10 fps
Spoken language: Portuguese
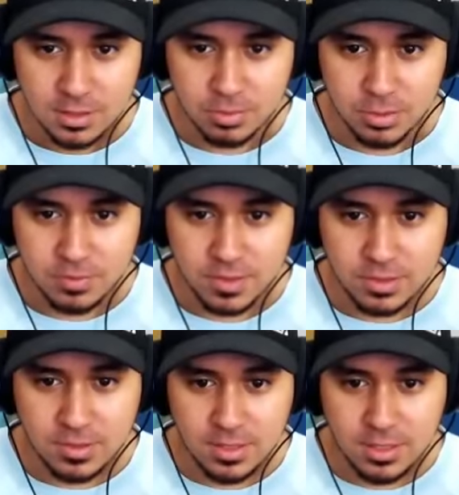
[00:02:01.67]
Eu podia
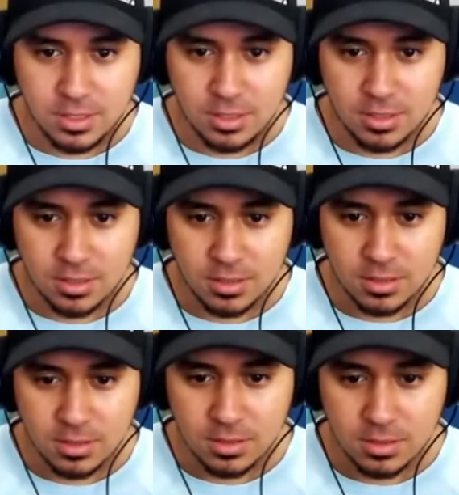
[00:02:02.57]
fazer o seguinte, né?
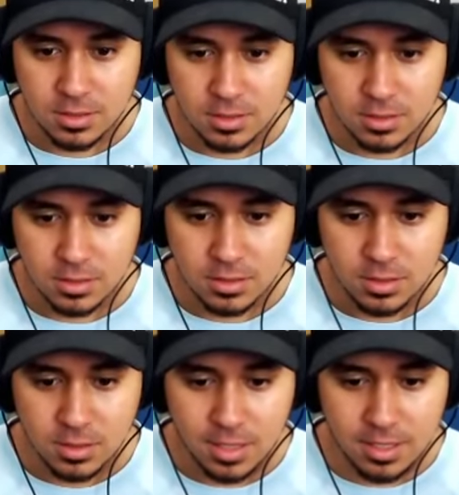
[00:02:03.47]

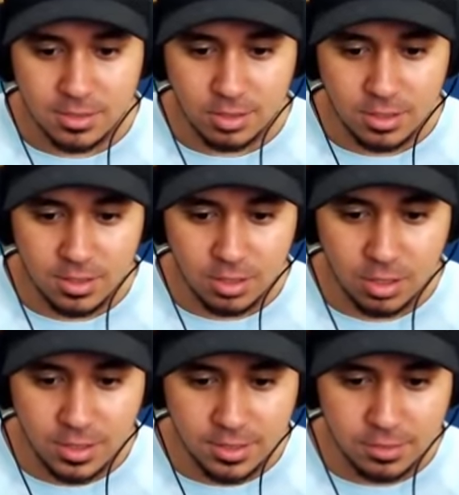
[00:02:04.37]
Cara, olha,
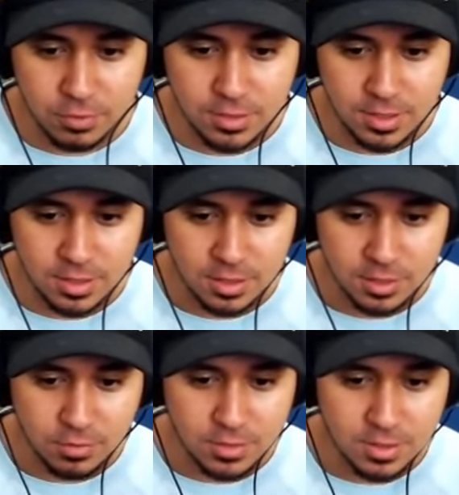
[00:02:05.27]
olha isso, eu vou conseguir.
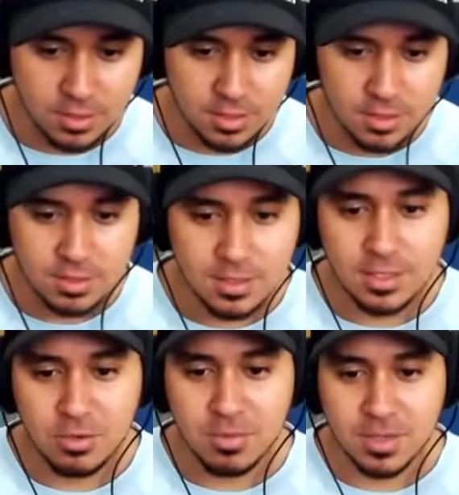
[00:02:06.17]
Vou conseguir.
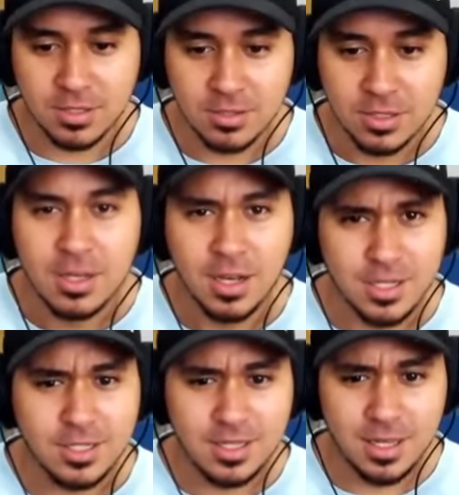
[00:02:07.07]
Não, mano.
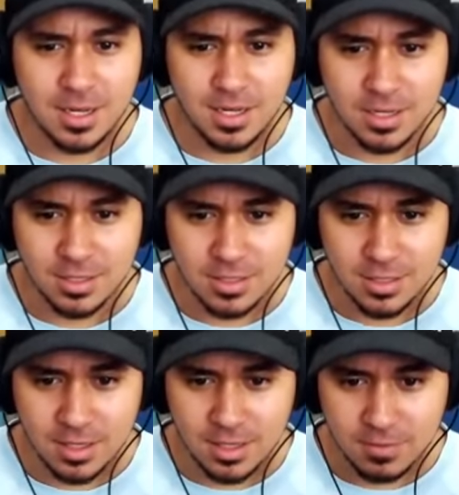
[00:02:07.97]
Acho que dá, hein, galera. Acho
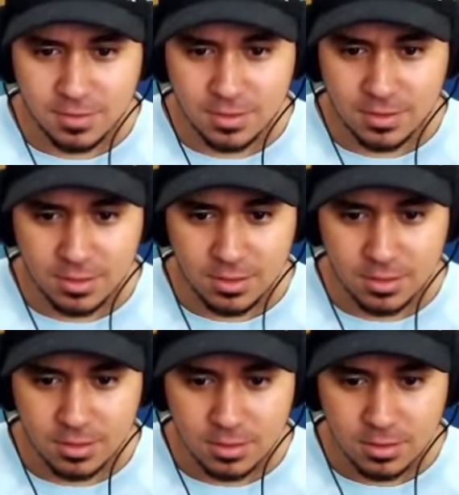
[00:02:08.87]
que dá, hein. Fazer isso aqui,
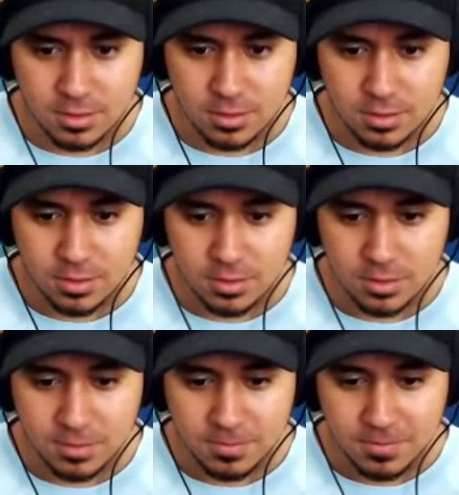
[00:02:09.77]
ó.
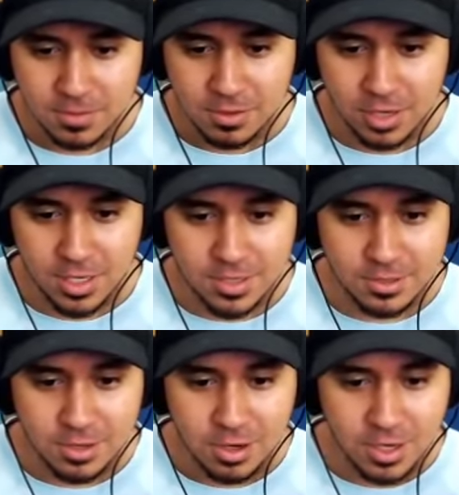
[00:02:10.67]
Olha
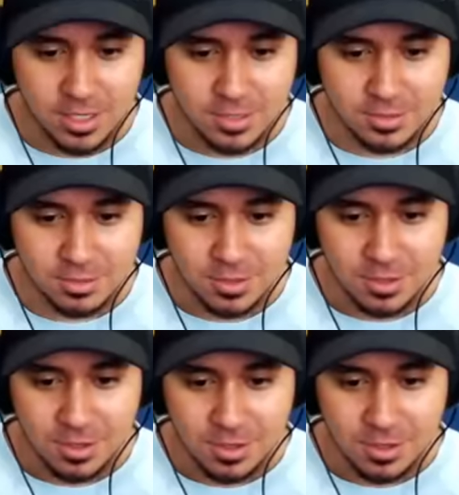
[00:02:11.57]
isso, olha isso.